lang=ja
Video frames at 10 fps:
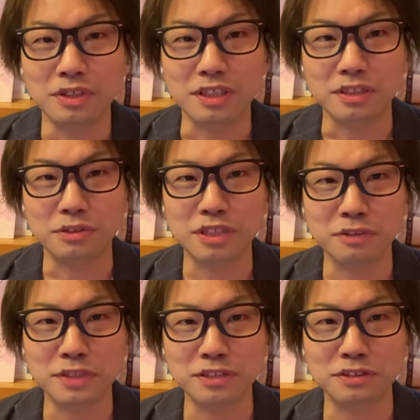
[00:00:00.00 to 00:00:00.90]
えっ、ー、と、ひな
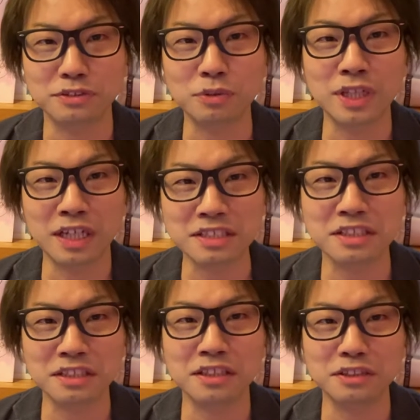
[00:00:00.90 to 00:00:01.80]
フェスどんな感じ
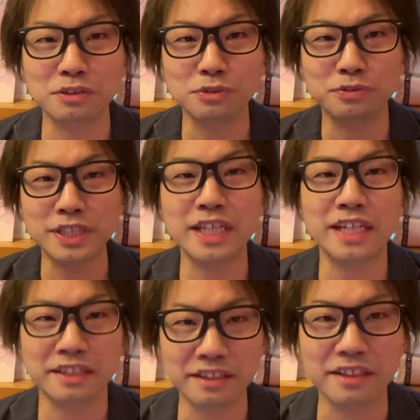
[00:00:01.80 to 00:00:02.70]
だったかっていうのを振り返っ
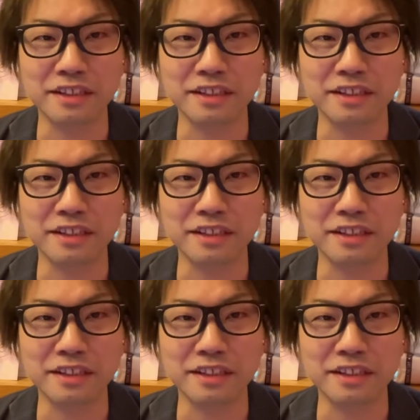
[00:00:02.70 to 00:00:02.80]
て、